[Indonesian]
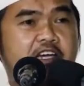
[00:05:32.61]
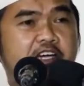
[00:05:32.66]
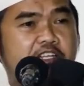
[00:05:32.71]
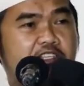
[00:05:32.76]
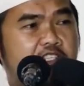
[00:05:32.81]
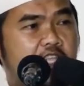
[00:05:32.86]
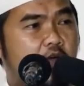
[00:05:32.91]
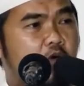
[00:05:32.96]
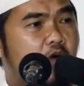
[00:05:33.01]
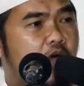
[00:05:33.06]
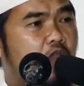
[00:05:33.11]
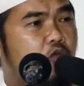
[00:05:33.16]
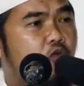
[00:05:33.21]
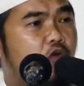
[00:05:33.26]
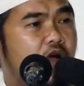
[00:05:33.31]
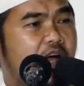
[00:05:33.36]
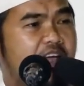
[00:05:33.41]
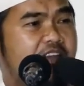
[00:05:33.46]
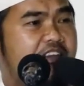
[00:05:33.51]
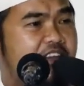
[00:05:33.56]

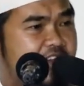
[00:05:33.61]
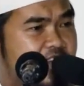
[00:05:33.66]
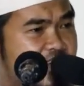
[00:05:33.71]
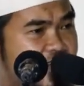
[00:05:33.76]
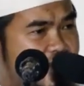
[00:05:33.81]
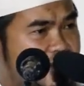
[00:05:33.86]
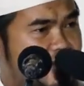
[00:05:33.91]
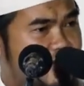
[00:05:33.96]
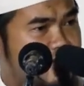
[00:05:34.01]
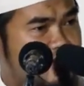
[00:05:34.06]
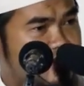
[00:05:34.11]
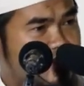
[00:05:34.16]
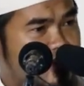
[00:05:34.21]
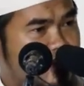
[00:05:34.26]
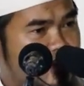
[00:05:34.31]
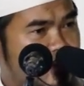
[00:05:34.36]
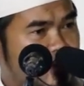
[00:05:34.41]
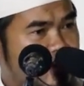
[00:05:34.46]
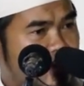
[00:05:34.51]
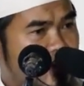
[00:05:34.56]
ketawaduannya,
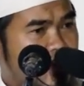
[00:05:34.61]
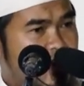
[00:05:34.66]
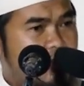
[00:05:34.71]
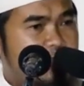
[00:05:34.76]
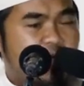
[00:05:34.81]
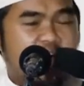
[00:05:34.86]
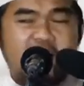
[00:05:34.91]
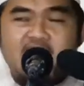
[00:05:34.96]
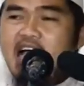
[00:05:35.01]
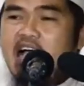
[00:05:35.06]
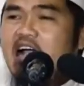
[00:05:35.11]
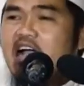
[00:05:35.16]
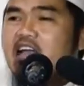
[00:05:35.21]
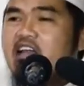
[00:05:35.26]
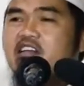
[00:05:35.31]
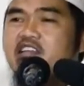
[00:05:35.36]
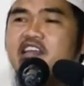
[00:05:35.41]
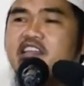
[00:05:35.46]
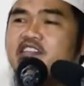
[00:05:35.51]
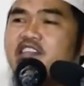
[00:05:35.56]
maka
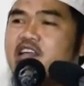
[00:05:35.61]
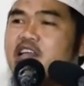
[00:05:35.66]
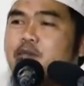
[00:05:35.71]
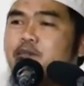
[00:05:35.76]
akan kita